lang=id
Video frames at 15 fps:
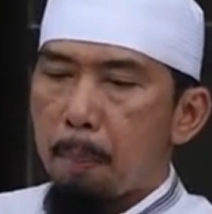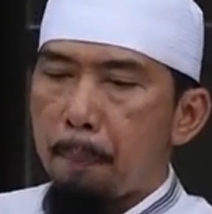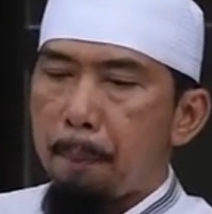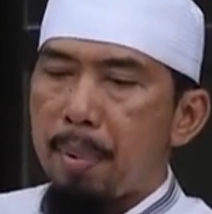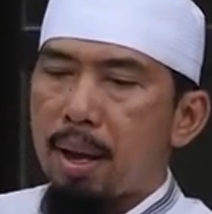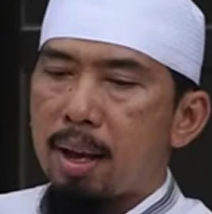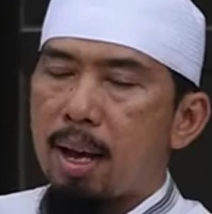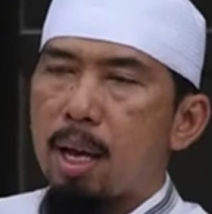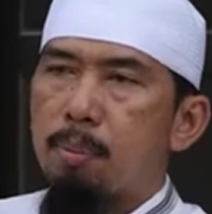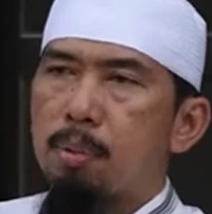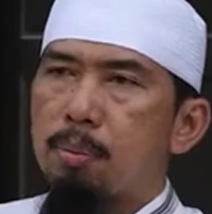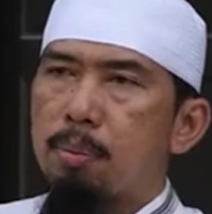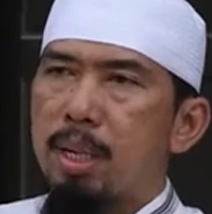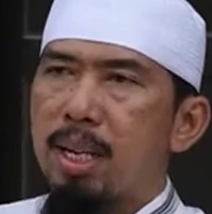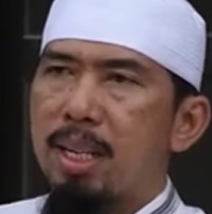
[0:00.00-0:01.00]
maka
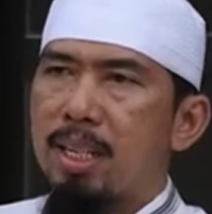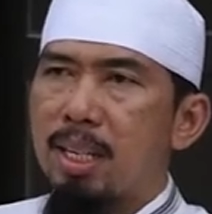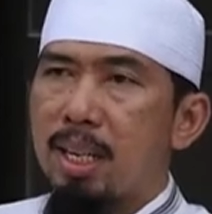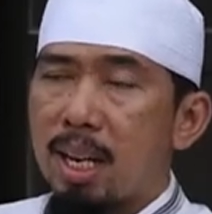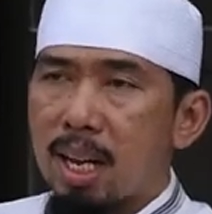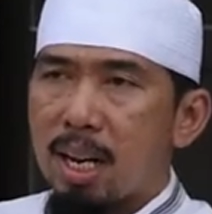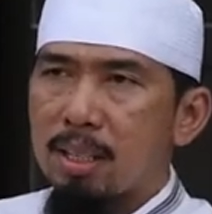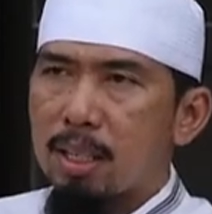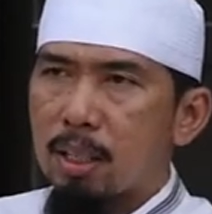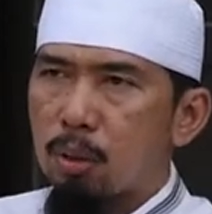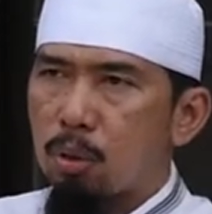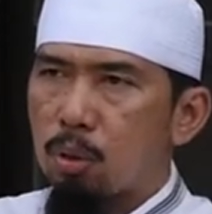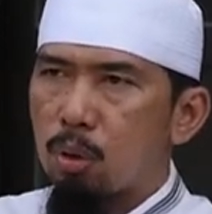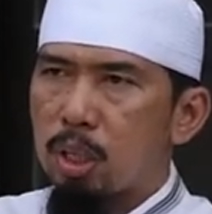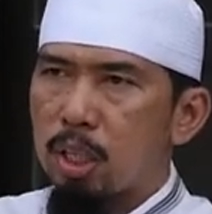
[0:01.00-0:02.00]
apabila hilal satu
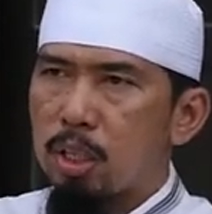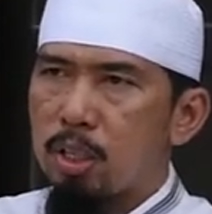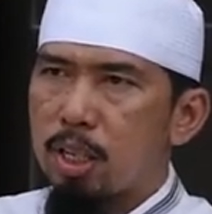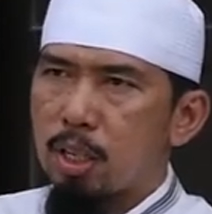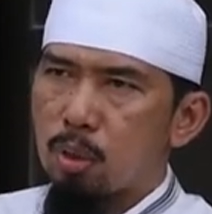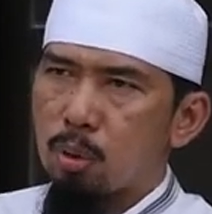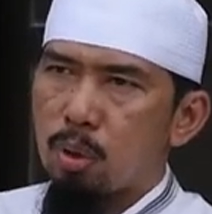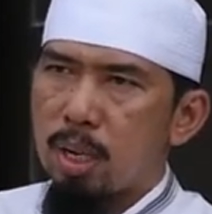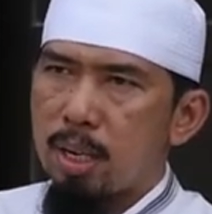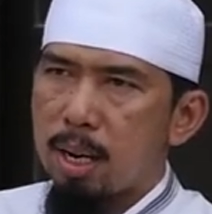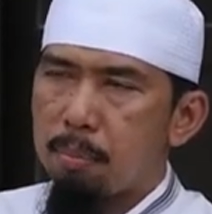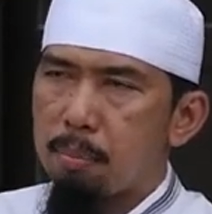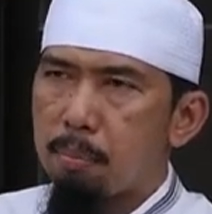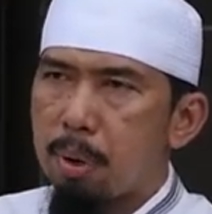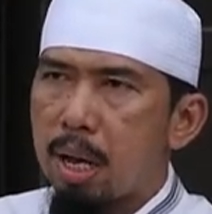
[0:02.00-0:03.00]
Zulhijjah sudah
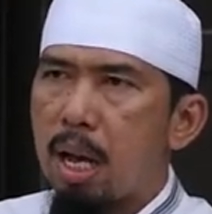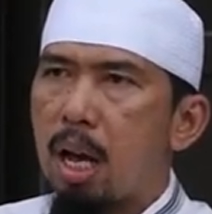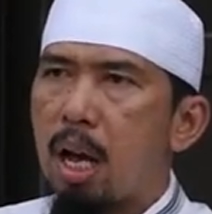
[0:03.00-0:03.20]
nampak,